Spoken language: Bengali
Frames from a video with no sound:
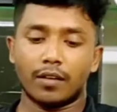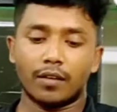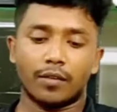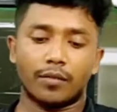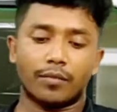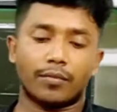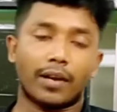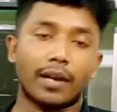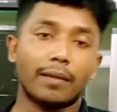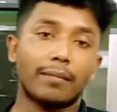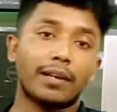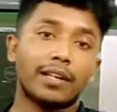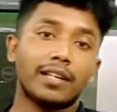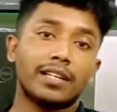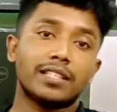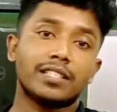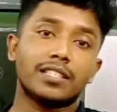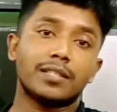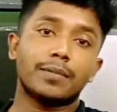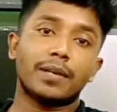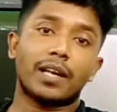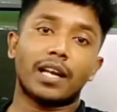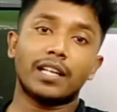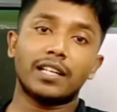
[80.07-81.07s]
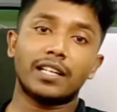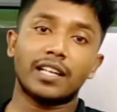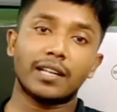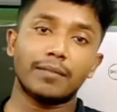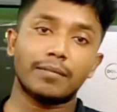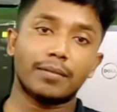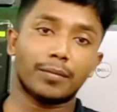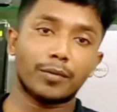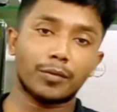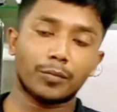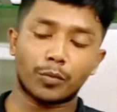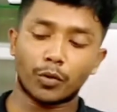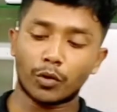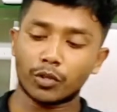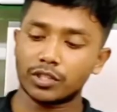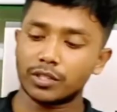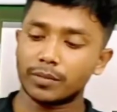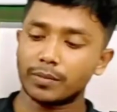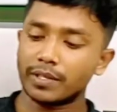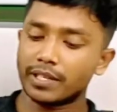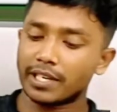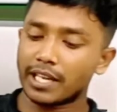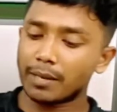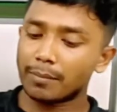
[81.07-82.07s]
ফাইভ হান্ড্রেড জিবি হার্ড ড্রাইভ এবং ফোর
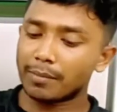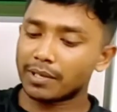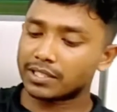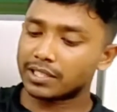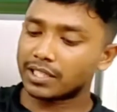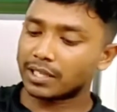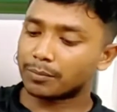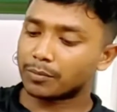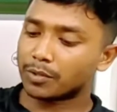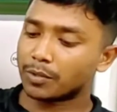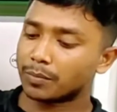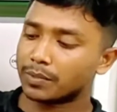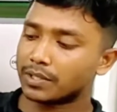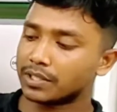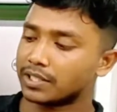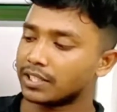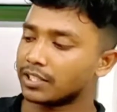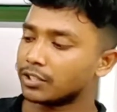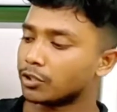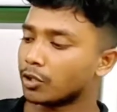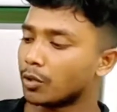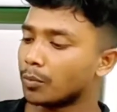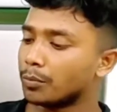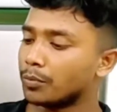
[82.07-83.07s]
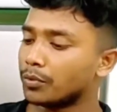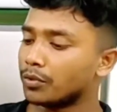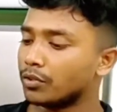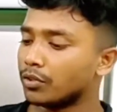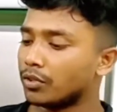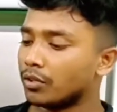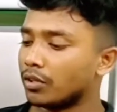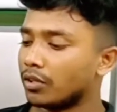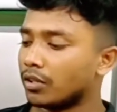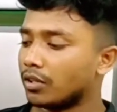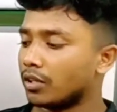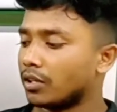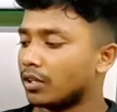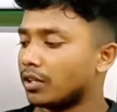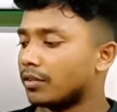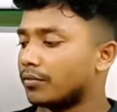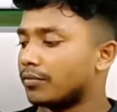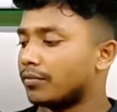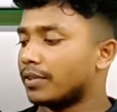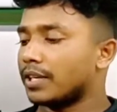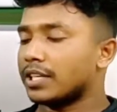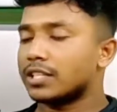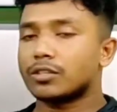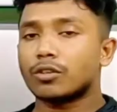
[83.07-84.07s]
জিবি র্যাম আছে ল্যাপটপটিতে সম্পূর্ণ
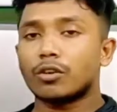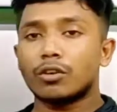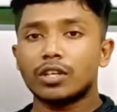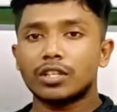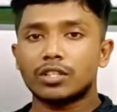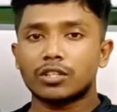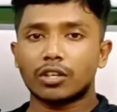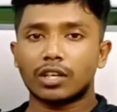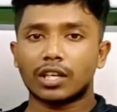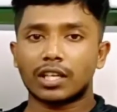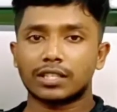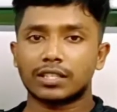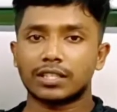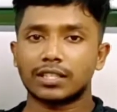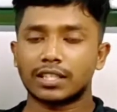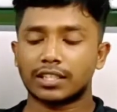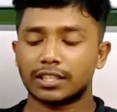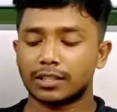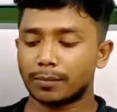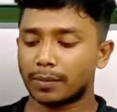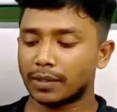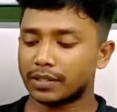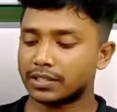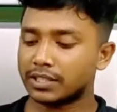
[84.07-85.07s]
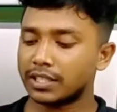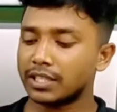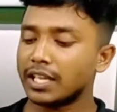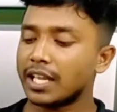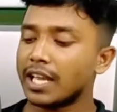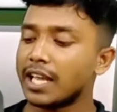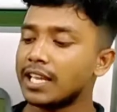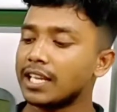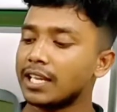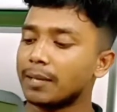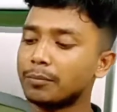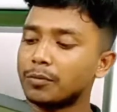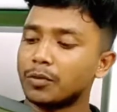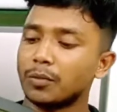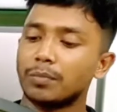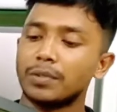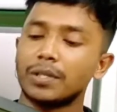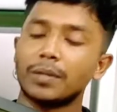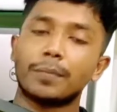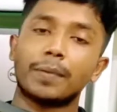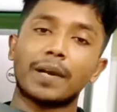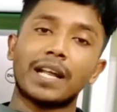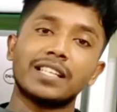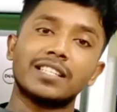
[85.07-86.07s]
ফ্রেশ কন্ডিশন আছে দেখতে পাচ্ছেন এই
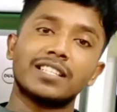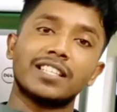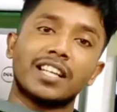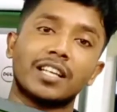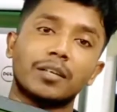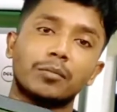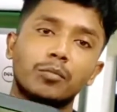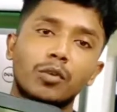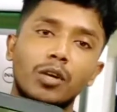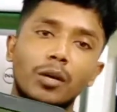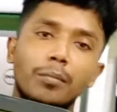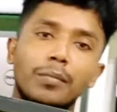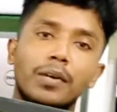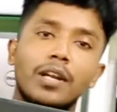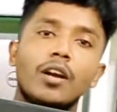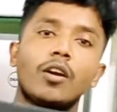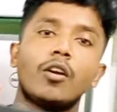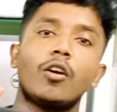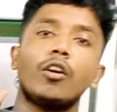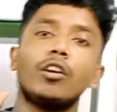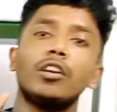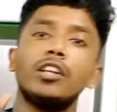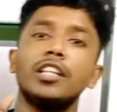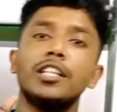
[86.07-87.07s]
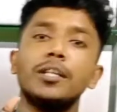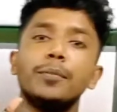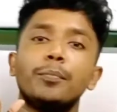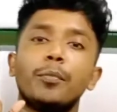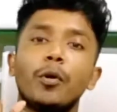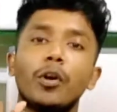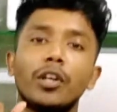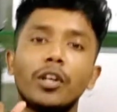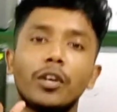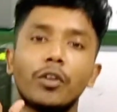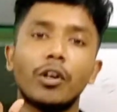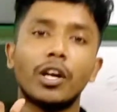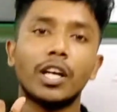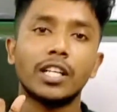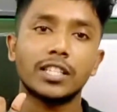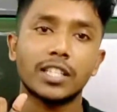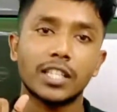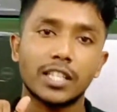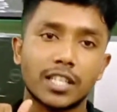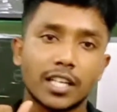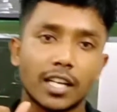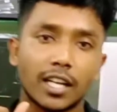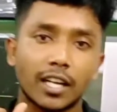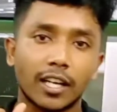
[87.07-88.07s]
ল্যাপটপটির প্রাইস রাখবো আমরা অনলি পনেরো
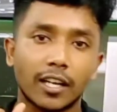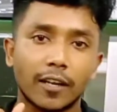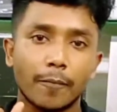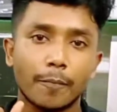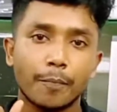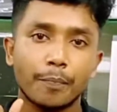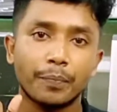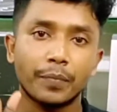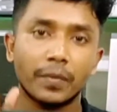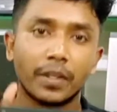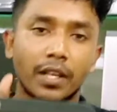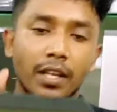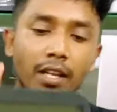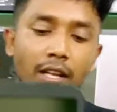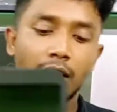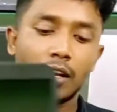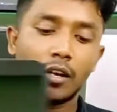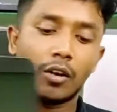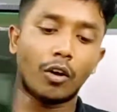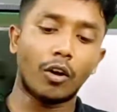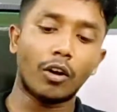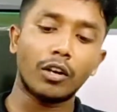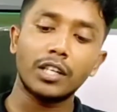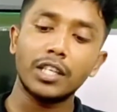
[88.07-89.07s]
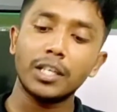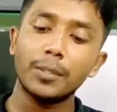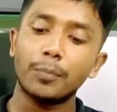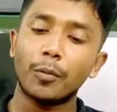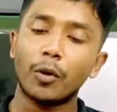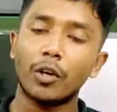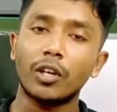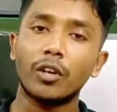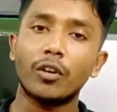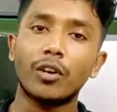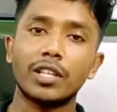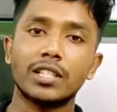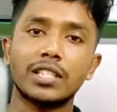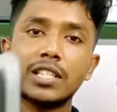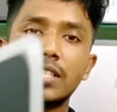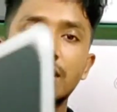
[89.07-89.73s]
হাজার টাকা অনলি পনেরো হাজার